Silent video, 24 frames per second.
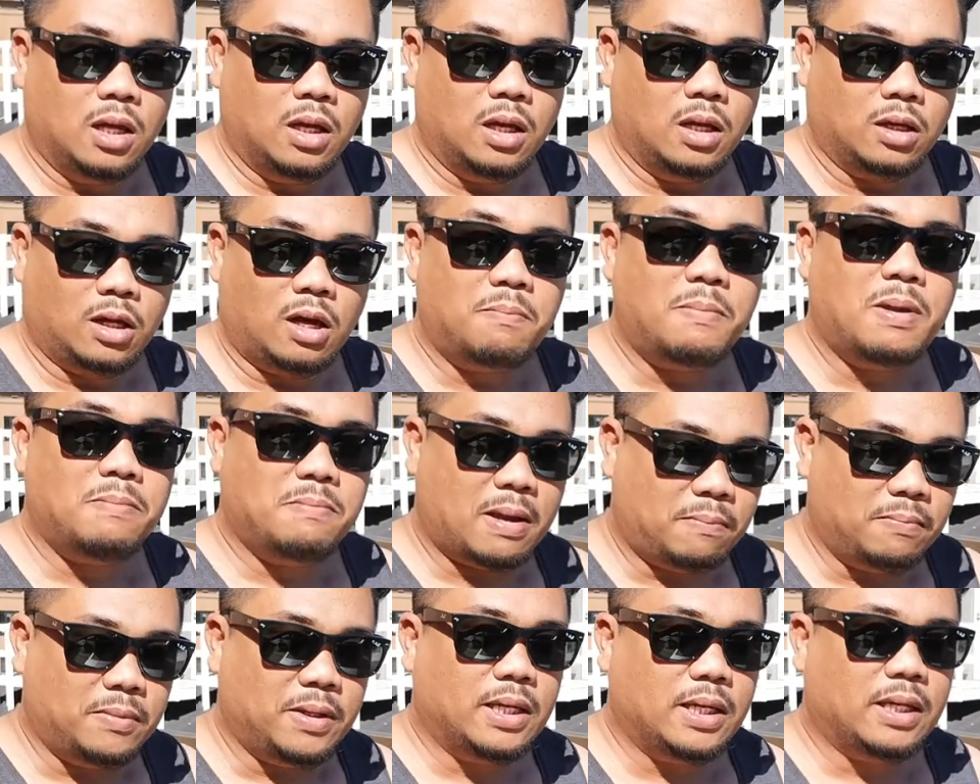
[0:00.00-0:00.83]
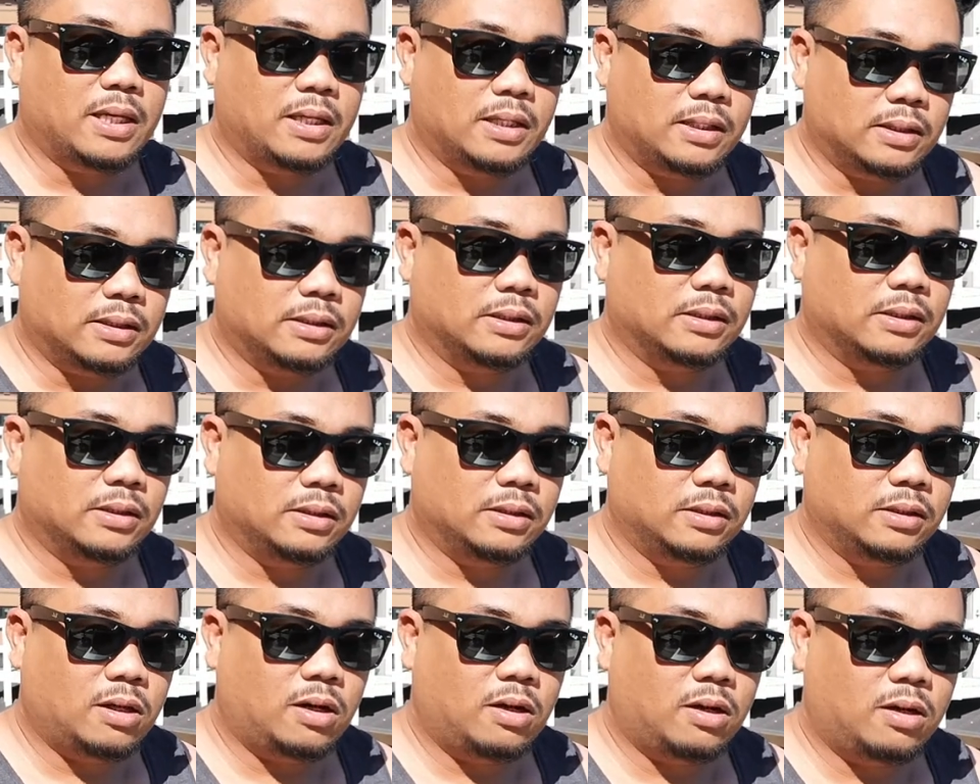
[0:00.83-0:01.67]
ก็เป็นแบบนี้
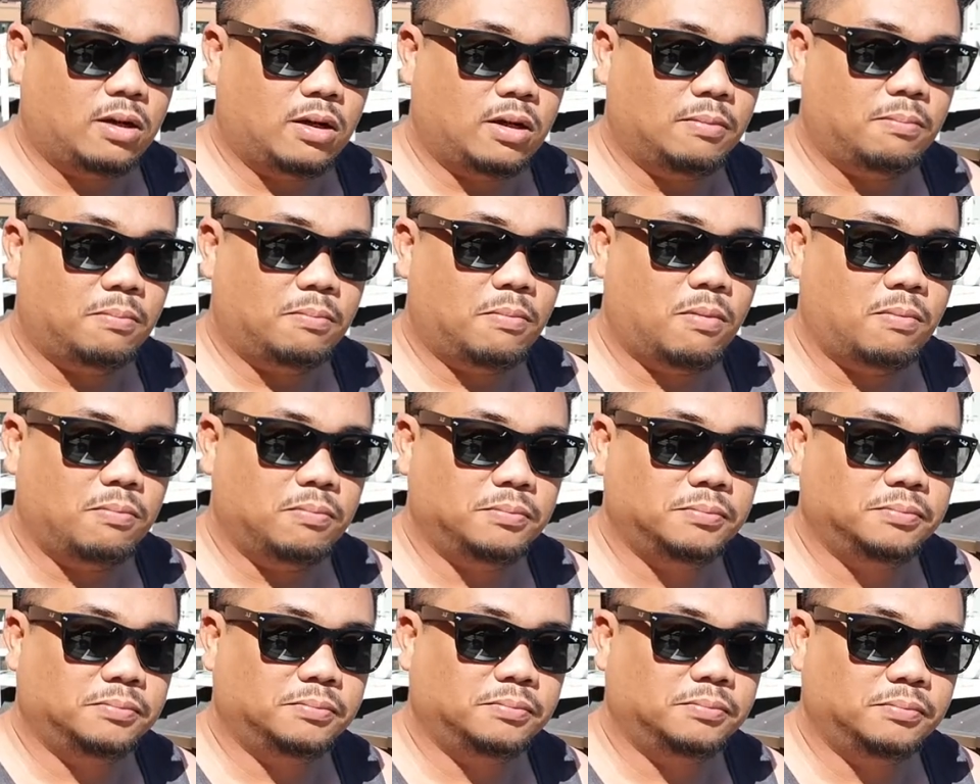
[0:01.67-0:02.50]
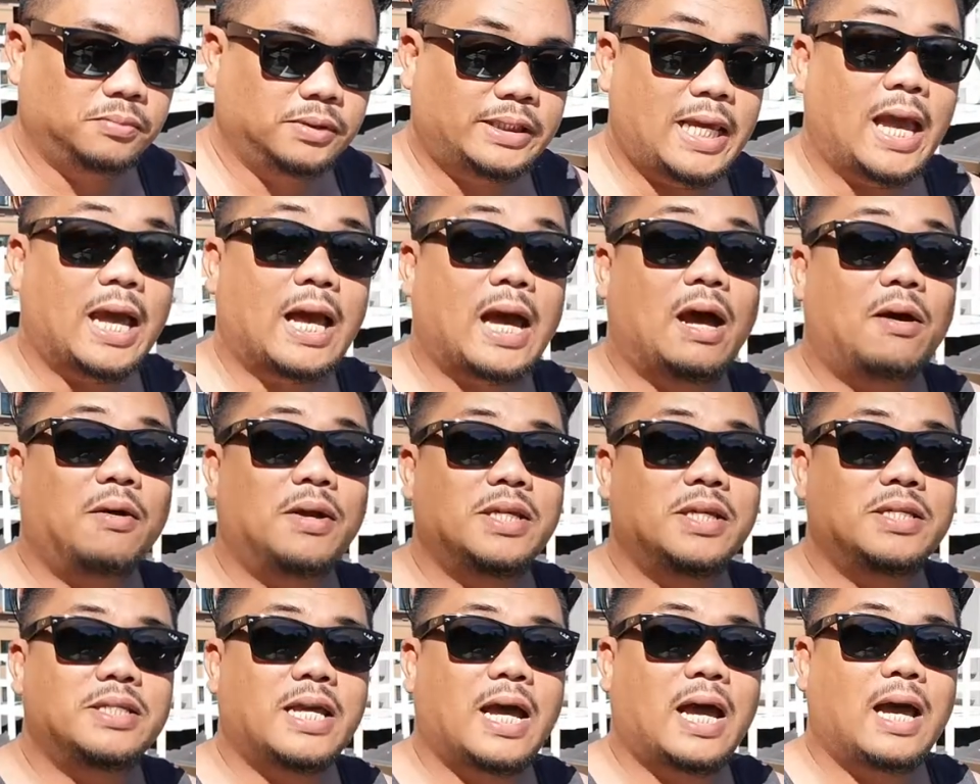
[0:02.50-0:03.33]
ก็แจ้งข่าวให้
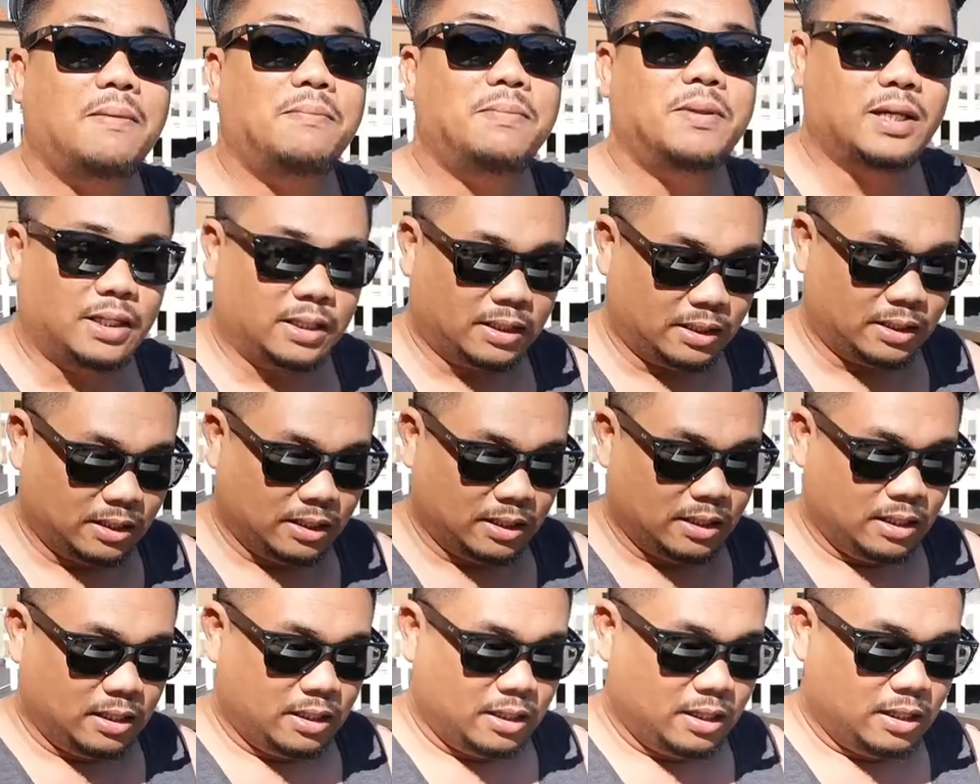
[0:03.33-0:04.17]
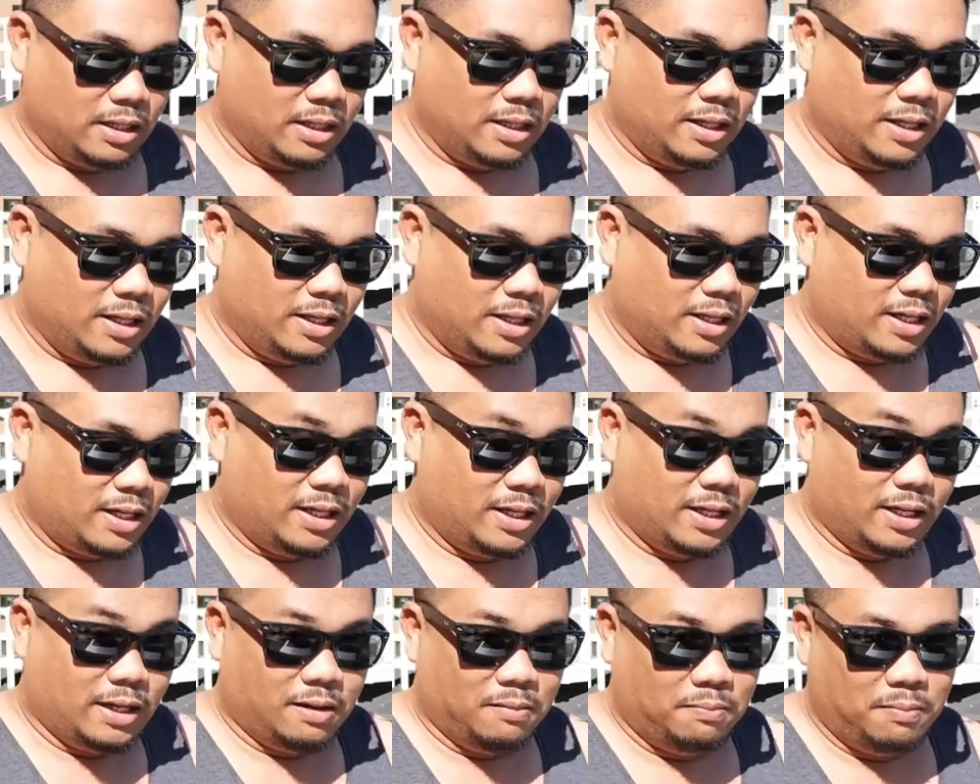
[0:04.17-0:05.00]
ทราบนะ
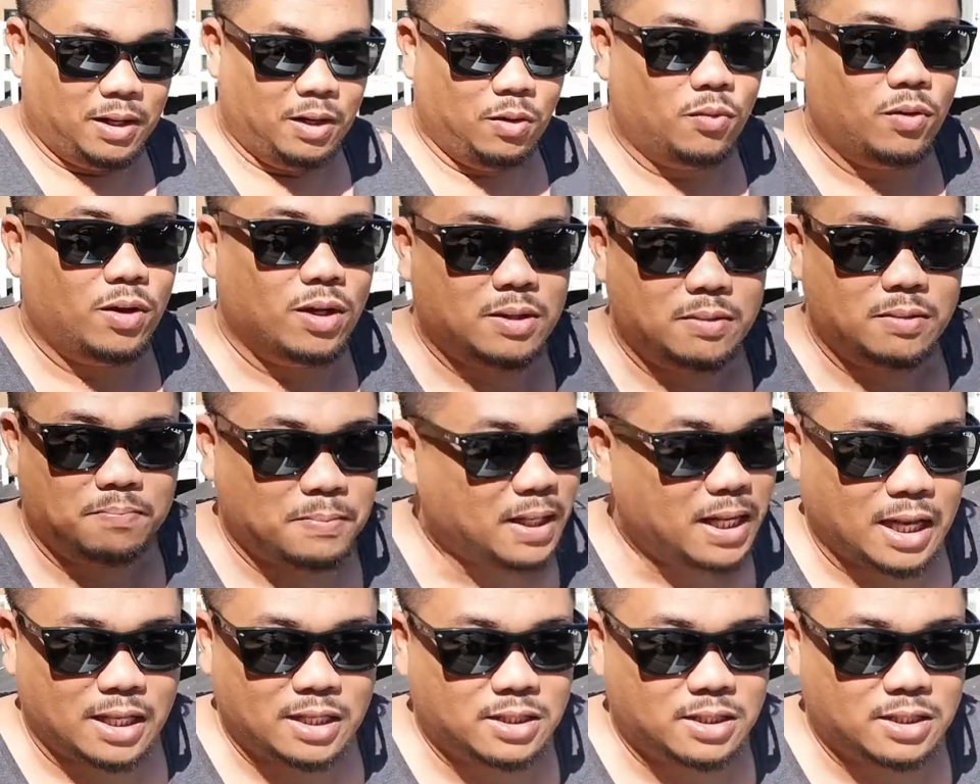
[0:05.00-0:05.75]
ไม่รู้ว่าจะเป็นการ